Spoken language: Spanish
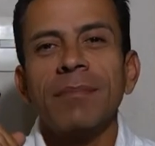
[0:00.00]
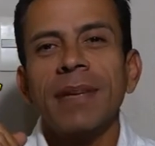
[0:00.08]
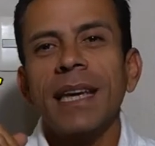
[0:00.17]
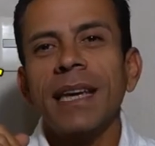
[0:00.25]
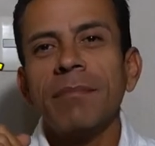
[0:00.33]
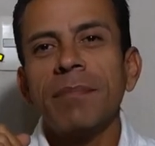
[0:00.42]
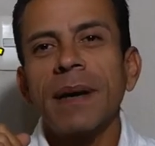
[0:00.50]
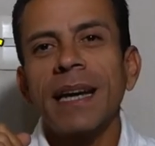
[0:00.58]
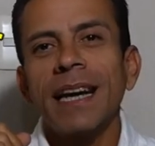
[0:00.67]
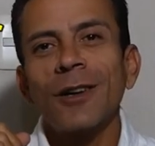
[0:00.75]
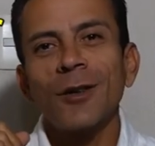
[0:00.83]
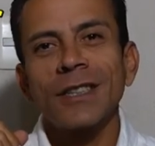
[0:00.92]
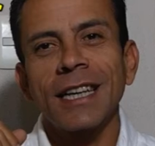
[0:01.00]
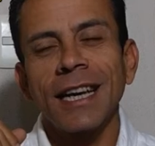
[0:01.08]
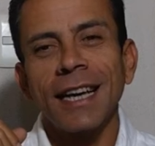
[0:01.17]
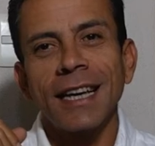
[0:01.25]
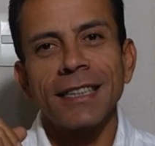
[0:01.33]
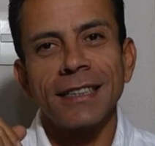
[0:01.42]
También para los
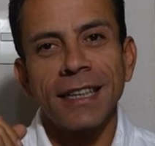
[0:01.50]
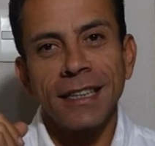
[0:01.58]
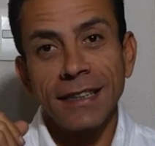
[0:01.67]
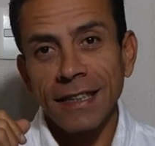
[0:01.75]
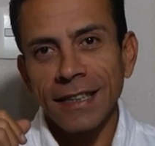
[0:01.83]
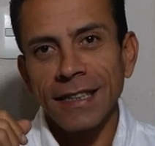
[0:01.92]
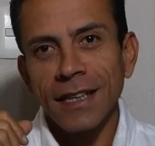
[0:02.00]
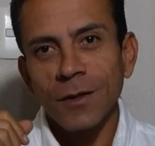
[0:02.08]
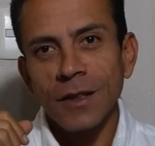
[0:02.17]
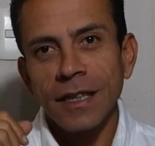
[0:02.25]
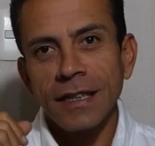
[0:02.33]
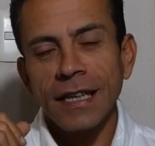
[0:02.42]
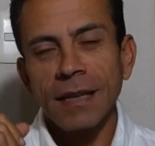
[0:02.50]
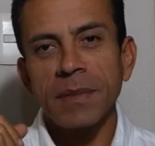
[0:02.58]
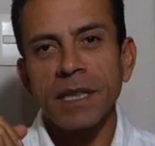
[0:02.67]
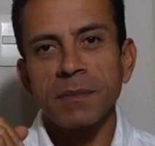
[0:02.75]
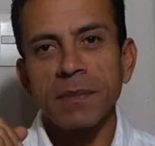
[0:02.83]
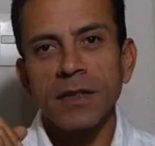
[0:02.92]
que están interesados en
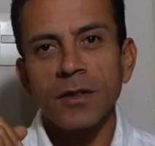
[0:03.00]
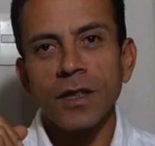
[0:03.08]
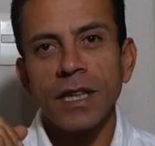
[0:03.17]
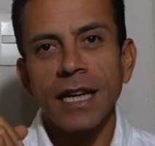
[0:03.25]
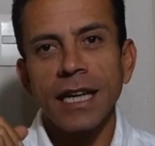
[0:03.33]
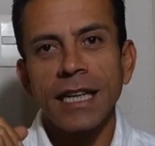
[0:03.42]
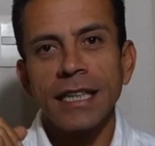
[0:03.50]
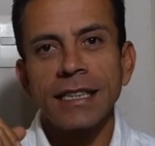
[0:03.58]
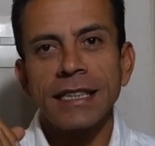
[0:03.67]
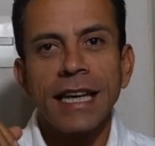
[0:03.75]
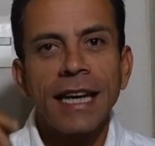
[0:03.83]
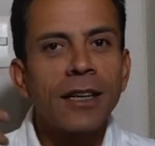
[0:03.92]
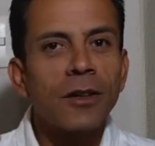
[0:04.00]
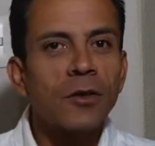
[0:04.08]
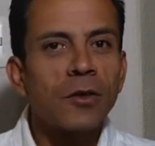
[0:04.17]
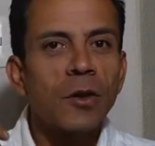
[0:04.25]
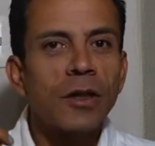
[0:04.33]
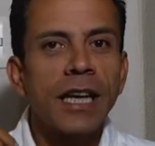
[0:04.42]
terapias personales, en
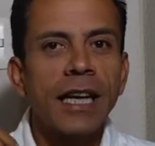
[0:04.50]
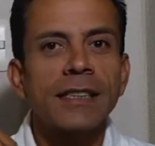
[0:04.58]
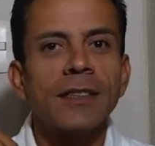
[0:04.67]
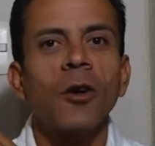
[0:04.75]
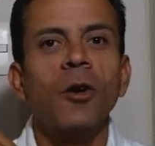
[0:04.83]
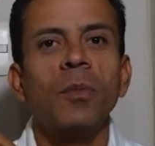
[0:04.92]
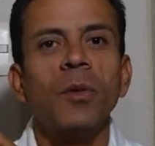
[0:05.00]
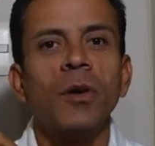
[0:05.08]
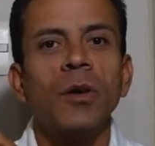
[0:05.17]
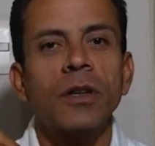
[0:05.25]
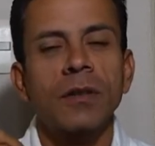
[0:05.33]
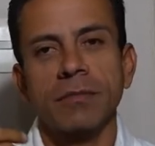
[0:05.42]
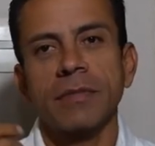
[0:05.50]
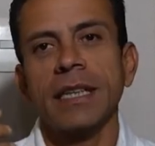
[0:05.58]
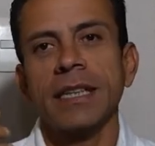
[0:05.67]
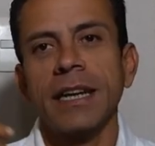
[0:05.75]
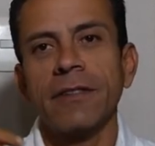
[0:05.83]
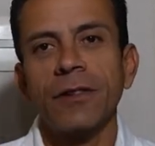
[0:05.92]
consultas o por
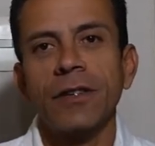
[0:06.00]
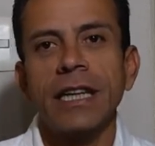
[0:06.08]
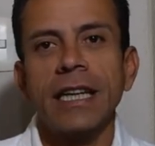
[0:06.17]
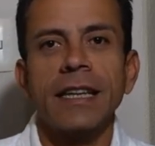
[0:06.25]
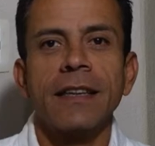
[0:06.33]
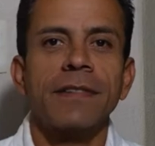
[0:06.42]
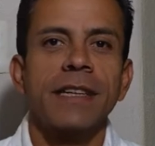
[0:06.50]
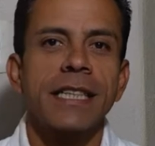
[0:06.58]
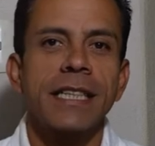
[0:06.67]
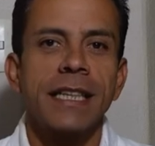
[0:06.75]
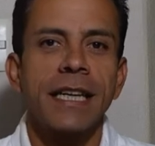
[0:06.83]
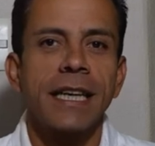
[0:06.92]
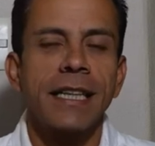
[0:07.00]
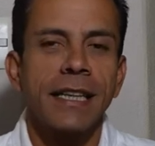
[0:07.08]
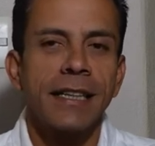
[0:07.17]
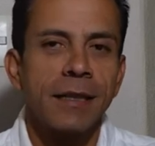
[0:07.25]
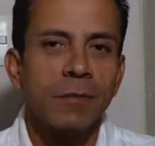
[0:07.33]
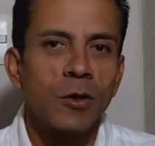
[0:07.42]
vía telefónica de fechas que
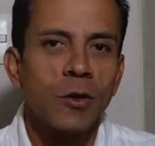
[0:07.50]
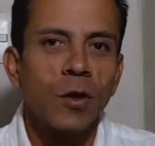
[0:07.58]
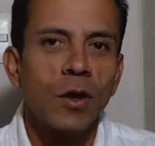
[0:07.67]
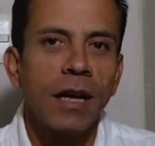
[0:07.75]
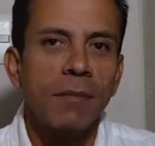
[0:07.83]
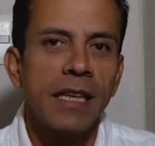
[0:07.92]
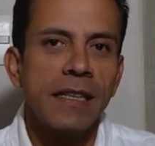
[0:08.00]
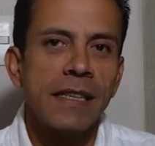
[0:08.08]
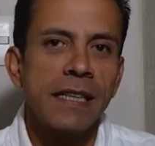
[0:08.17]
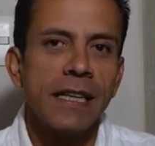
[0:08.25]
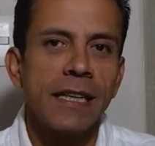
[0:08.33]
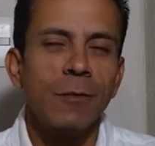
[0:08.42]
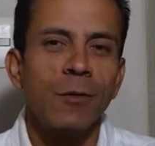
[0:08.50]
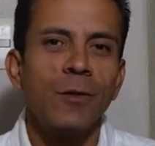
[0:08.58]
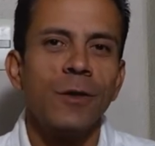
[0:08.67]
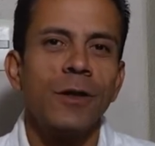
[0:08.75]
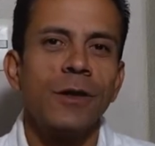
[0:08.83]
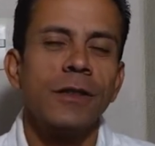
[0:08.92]
tendremos con la medicina del
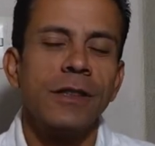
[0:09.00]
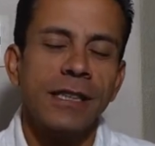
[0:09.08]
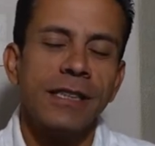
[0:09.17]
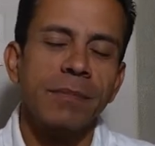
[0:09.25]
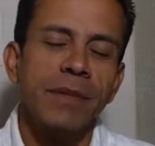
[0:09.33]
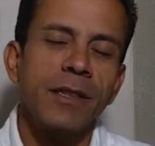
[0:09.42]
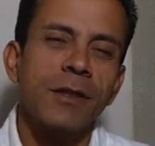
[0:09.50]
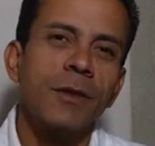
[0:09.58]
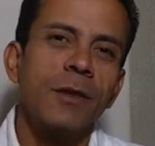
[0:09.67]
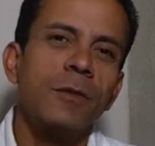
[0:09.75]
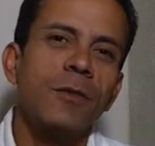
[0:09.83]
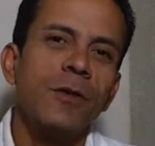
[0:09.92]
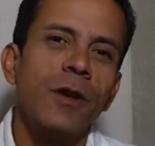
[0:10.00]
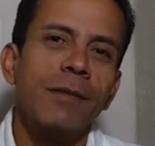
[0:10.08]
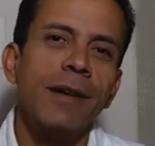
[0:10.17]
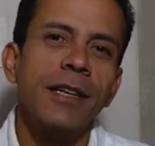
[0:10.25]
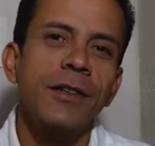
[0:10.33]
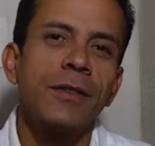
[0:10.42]
bufo, del sapito bufo
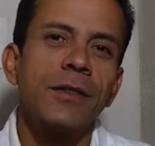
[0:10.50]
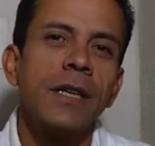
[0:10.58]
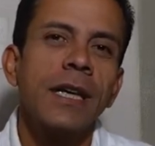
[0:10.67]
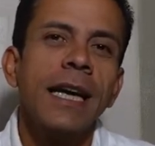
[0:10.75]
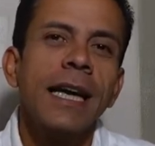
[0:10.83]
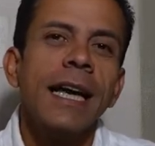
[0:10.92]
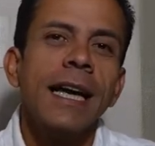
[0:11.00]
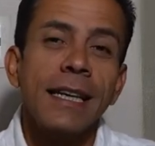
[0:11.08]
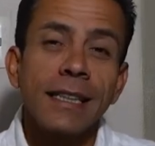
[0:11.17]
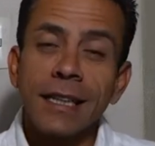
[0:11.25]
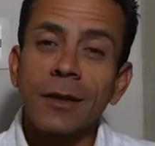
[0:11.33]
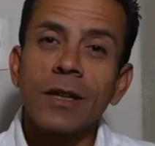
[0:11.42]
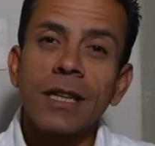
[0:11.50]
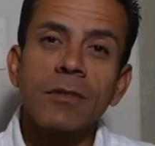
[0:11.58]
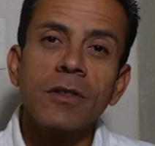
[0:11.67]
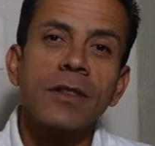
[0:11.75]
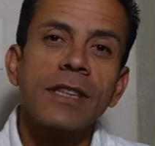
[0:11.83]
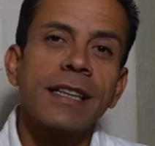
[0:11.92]
alvarius, les
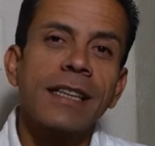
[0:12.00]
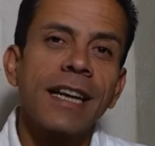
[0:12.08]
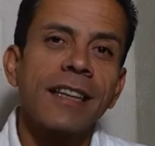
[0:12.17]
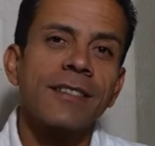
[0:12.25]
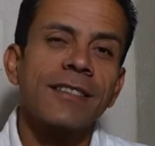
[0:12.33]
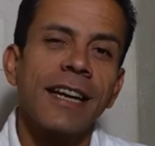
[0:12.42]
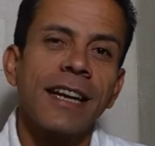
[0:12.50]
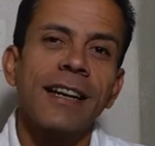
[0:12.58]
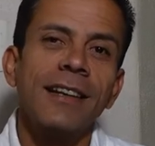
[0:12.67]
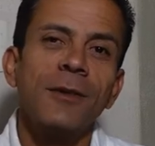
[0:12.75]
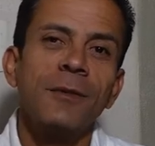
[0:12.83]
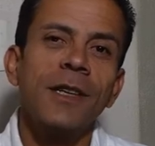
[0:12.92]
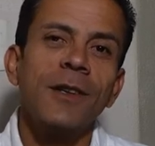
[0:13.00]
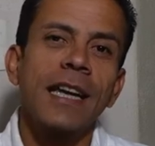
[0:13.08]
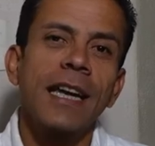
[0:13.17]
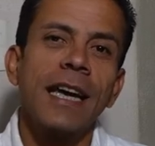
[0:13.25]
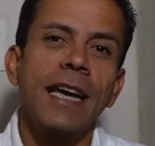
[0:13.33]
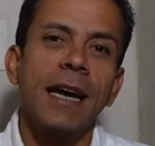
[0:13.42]
recordamos contactarnos al
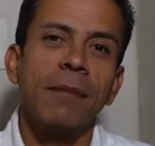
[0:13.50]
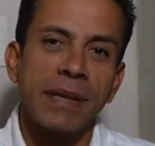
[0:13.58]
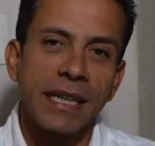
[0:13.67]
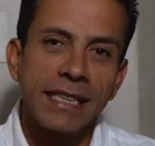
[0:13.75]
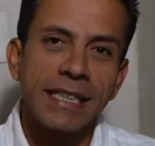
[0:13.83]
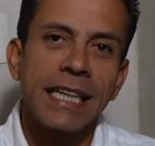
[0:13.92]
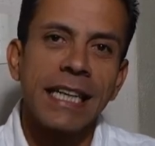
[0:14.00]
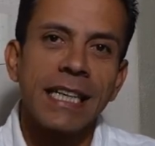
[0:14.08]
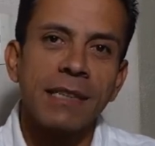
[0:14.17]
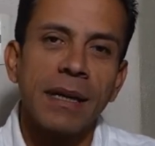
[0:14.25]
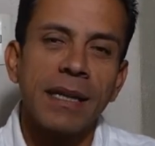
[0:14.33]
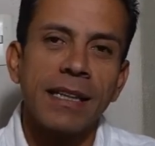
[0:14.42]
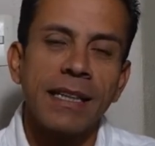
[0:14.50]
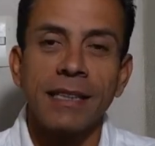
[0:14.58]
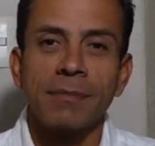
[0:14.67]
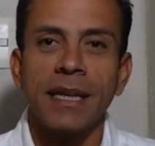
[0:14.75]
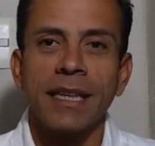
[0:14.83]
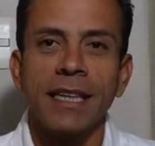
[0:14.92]
número que aparece en las, en
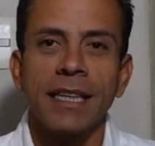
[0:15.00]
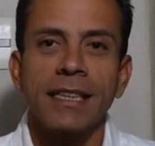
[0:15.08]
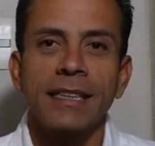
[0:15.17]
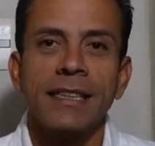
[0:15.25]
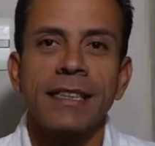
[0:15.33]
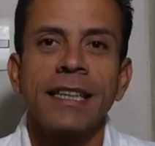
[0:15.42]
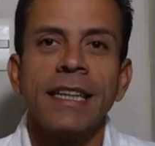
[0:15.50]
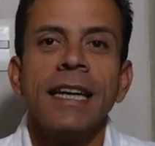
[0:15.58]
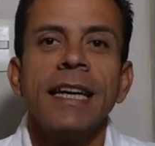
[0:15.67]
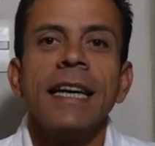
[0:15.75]
las páginas.